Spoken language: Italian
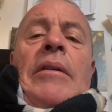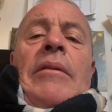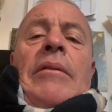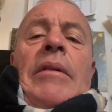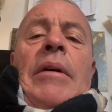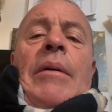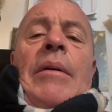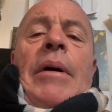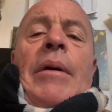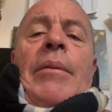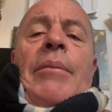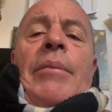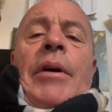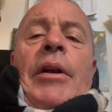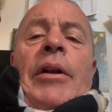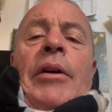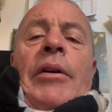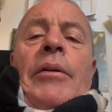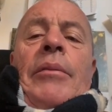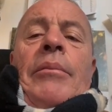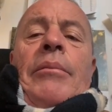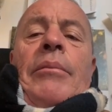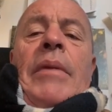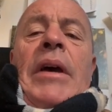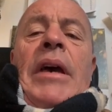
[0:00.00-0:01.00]
Vabbè, però,
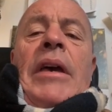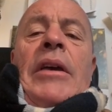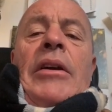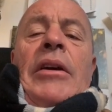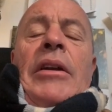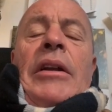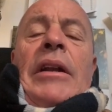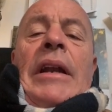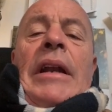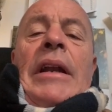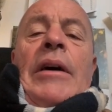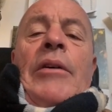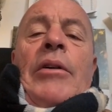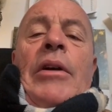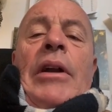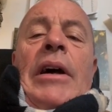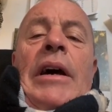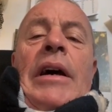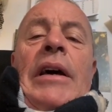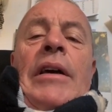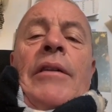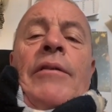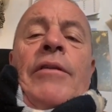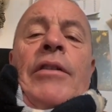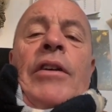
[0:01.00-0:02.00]
meglio andare a
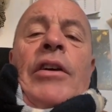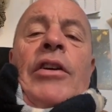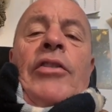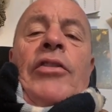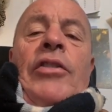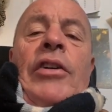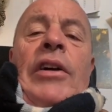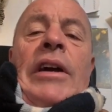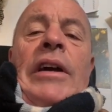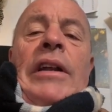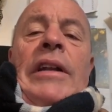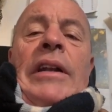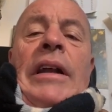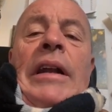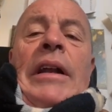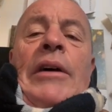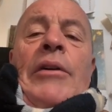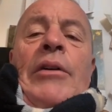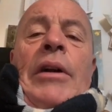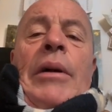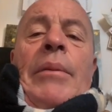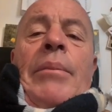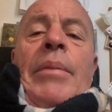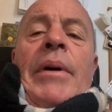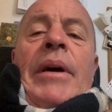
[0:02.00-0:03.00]
lavorare e vince che andare a
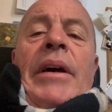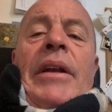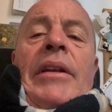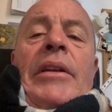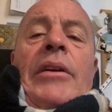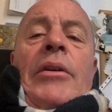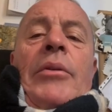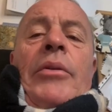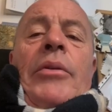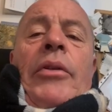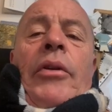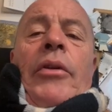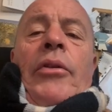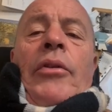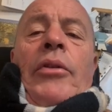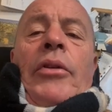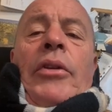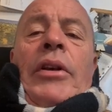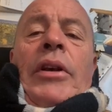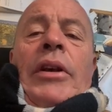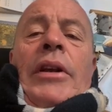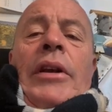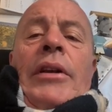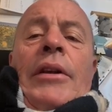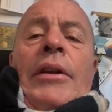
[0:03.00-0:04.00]
lavorare e perde, cose suol
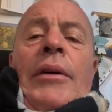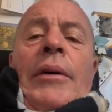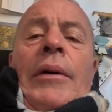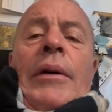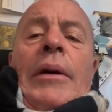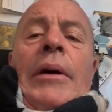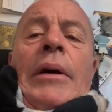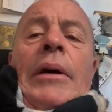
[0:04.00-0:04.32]
dire, no?